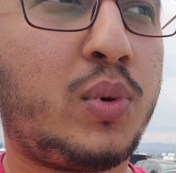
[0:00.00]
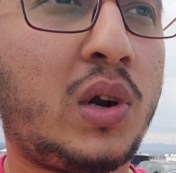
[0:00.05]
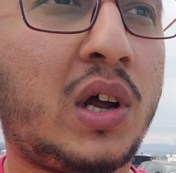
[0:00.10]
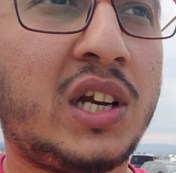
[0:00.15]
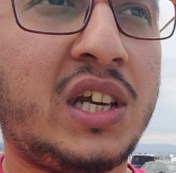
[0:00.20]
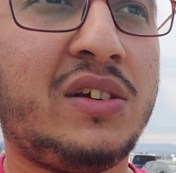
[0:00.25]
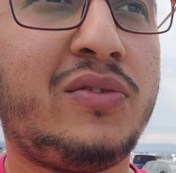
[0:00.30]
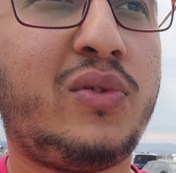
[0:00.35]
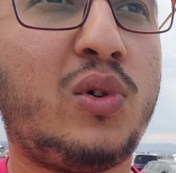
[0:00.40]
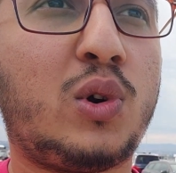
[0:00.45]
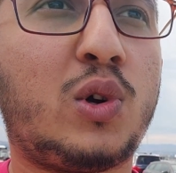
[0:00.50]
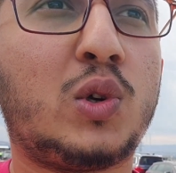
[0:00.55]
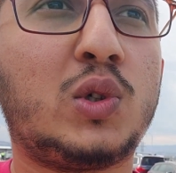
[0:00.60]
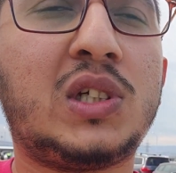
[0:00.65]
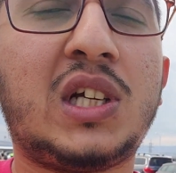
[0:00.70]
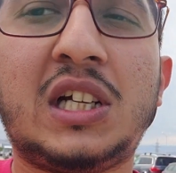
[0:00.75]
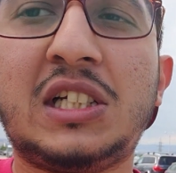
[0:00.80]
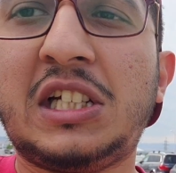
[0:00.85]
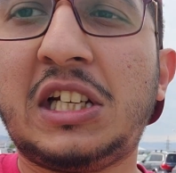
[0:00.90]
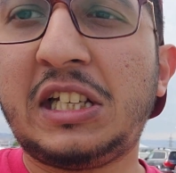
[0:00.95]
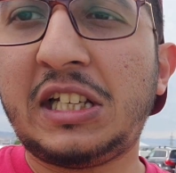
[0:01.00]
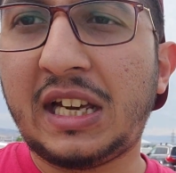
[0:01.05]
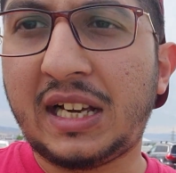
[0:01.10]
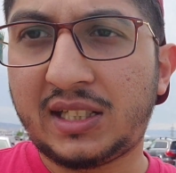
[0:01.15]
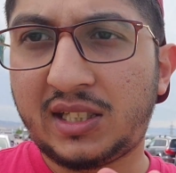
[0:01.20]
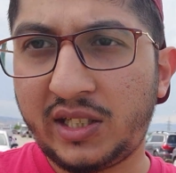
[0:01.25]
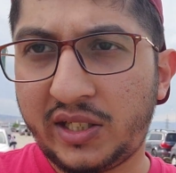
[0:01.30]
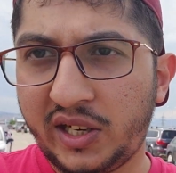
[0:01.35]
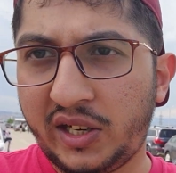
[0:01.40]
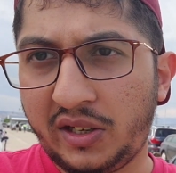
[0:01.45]
पुरानी फ़ोटोज़ आ जाएंगी
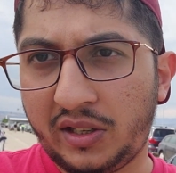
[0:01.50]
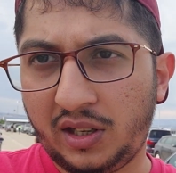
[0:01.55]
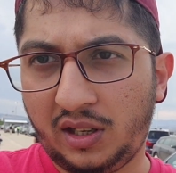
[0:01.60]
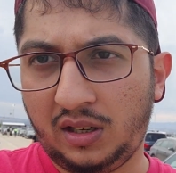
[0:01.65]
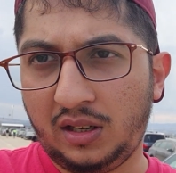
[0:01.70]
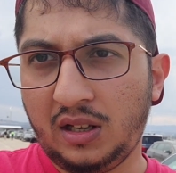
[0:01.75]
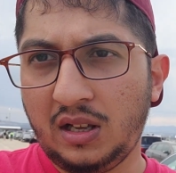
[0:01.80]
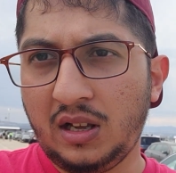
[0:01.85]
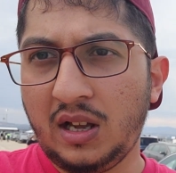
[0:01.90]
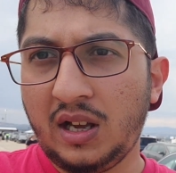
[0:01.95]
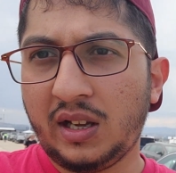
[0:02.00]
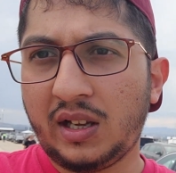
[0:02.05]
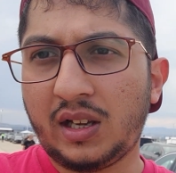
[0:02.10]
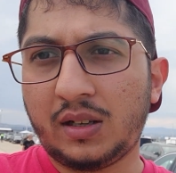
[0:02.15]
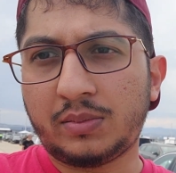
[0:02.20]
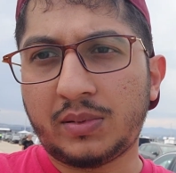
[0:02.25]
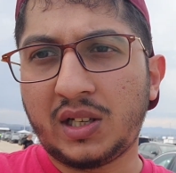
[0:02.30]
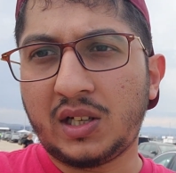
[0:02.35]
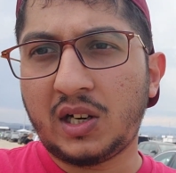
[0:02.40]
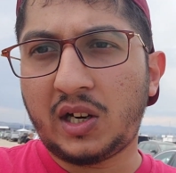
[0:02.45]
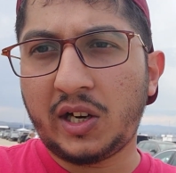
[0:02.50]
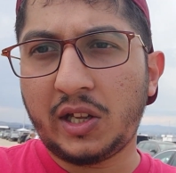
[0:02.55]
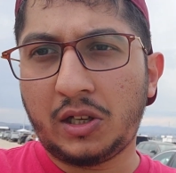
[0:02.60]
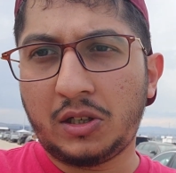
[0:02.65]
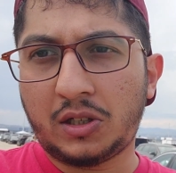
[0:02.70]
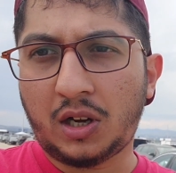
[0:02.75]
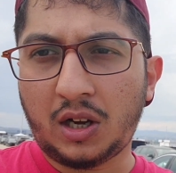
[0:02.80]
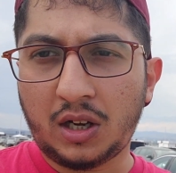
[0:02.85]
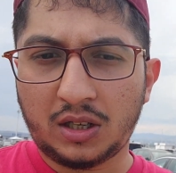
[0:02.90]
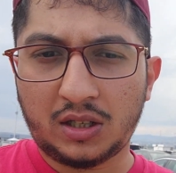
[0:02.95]
एक्सीडेंटल कि आपकी गाड़ी
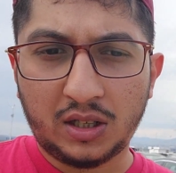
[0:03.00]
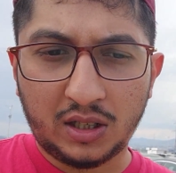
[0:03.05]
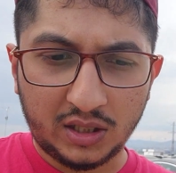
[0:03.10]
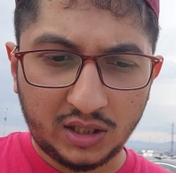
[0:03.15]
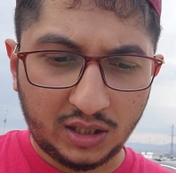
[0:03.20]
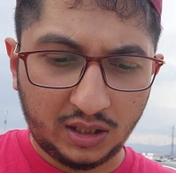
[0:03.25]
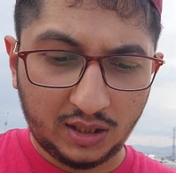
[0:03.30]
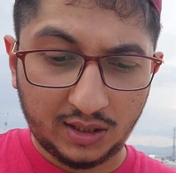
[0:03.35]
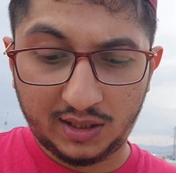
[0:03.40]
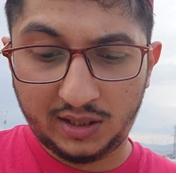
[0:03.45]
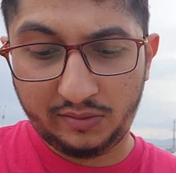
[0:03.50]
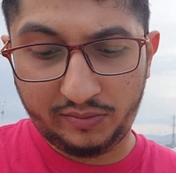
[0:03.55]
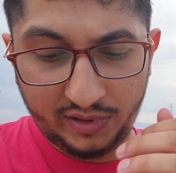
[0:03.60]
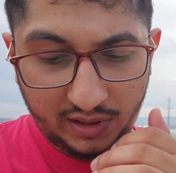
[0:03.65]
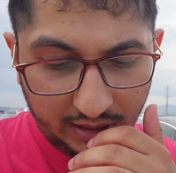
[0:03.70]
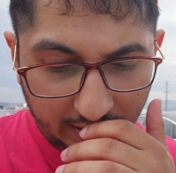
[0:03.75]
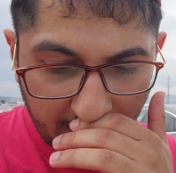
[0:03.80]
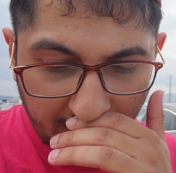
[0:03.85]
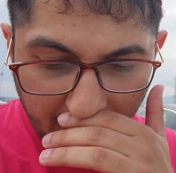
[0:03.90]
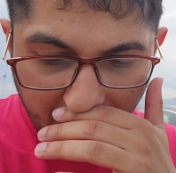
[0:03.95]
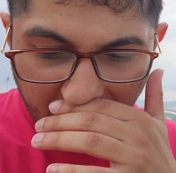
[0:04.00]
कहाँ कहाँ से लगी हुई थी